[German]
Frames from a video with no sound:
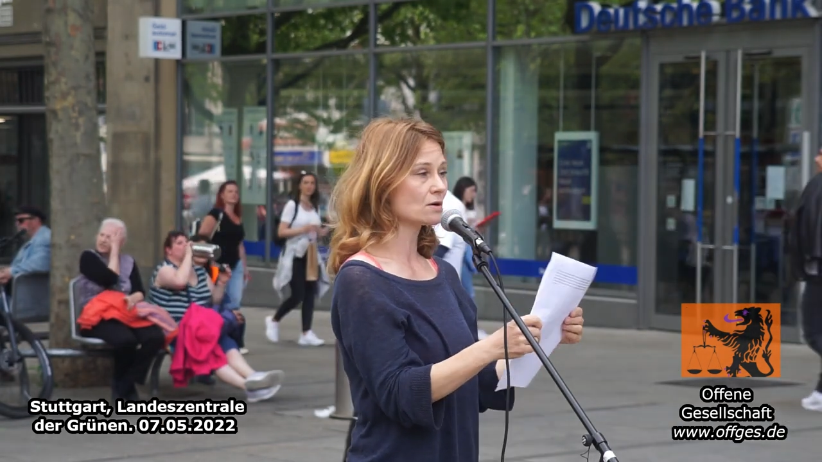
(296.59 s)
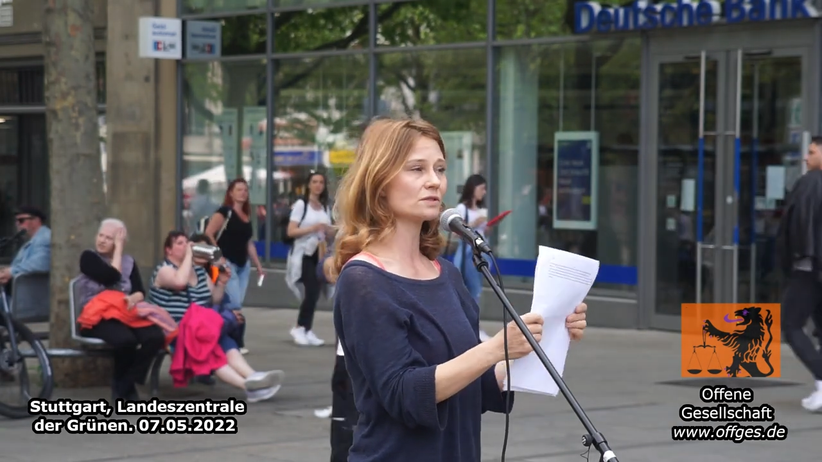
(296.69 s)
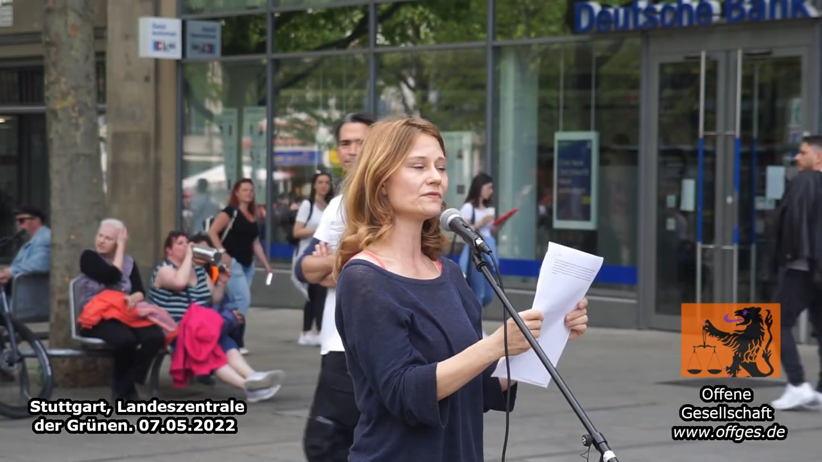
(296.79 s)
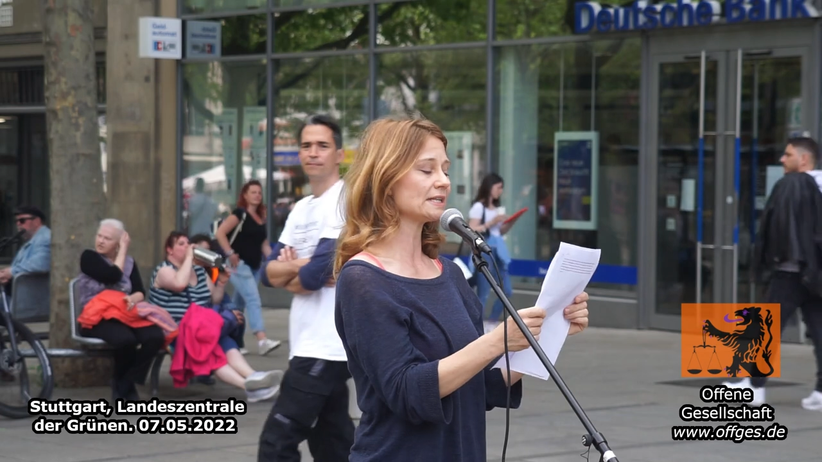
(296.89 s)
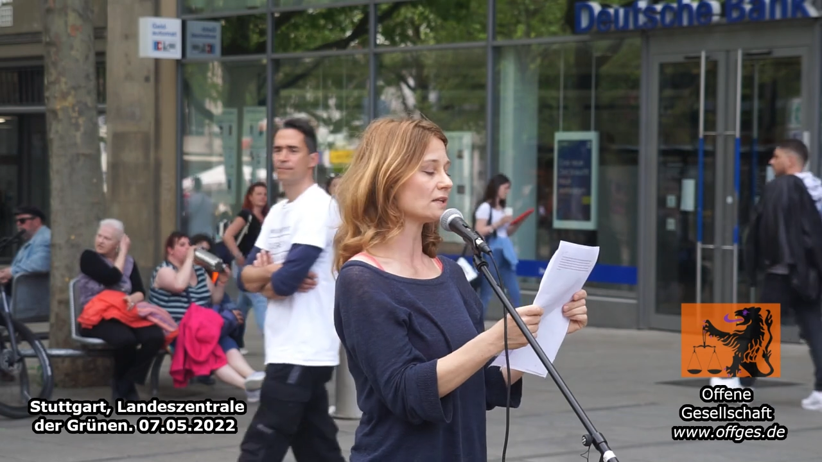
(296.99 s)

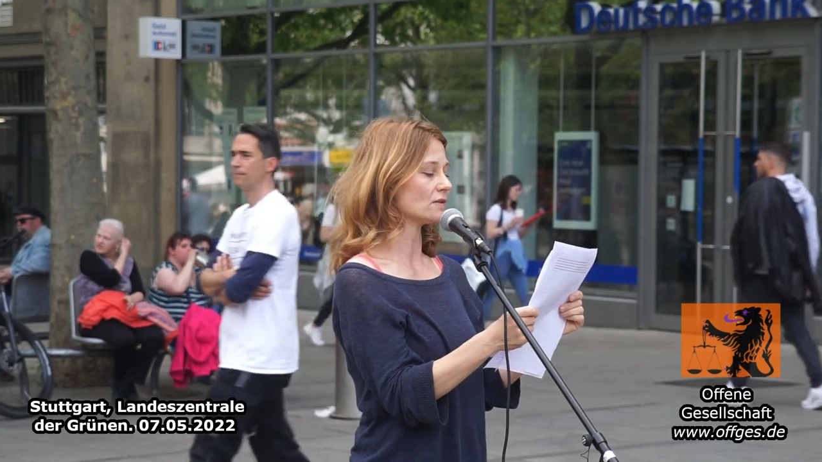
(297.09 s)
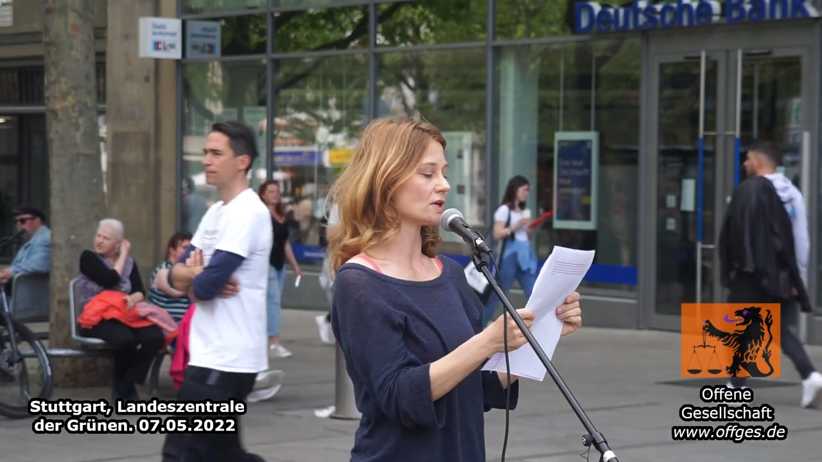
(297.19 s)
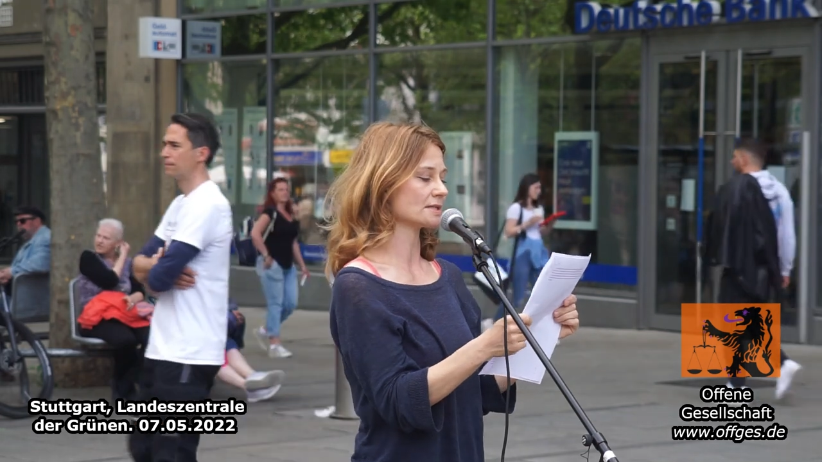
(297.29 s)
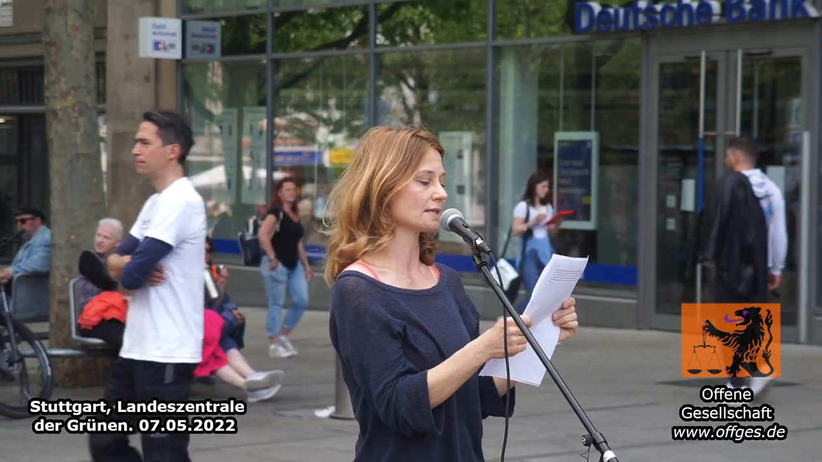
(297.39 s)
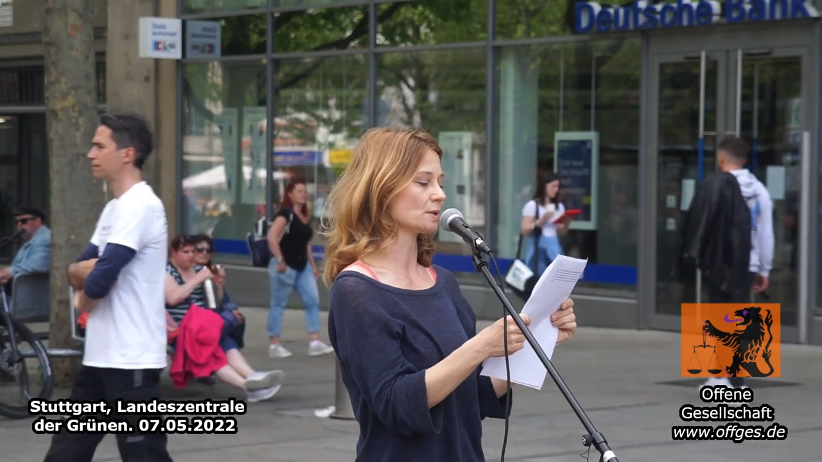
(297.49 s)
und
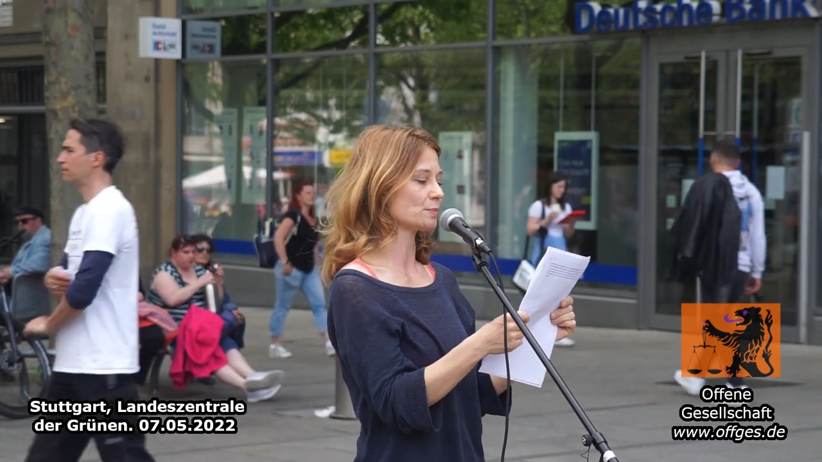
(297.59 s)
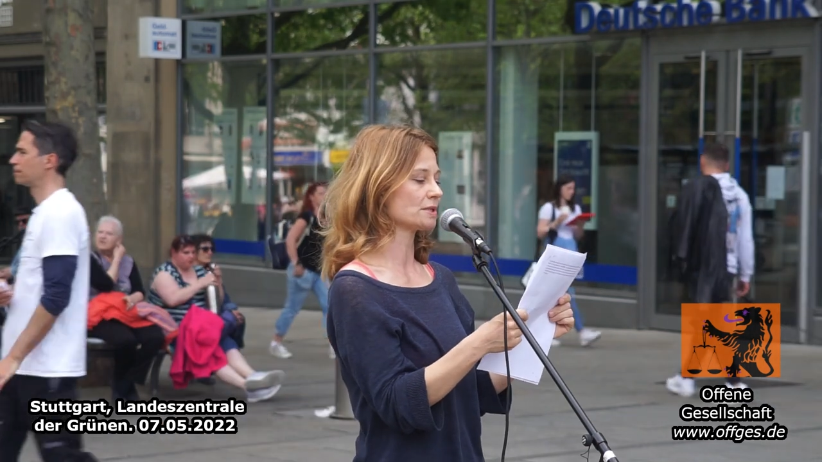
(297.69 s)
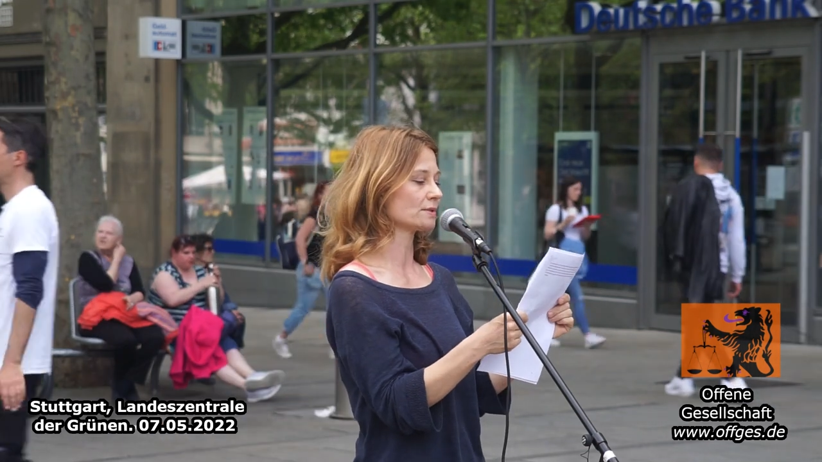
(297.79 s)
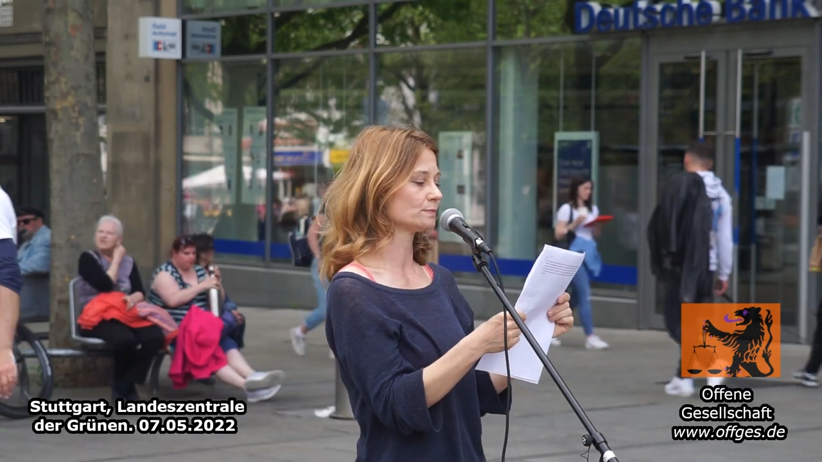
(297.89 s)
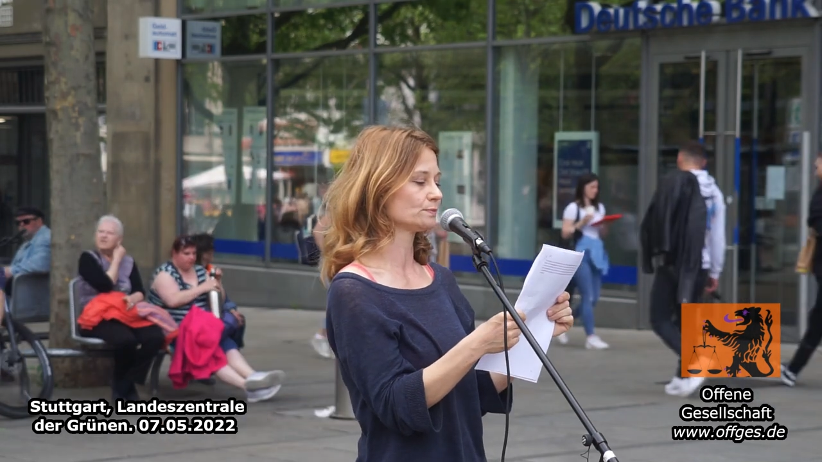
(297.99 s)
Widerworte gibt.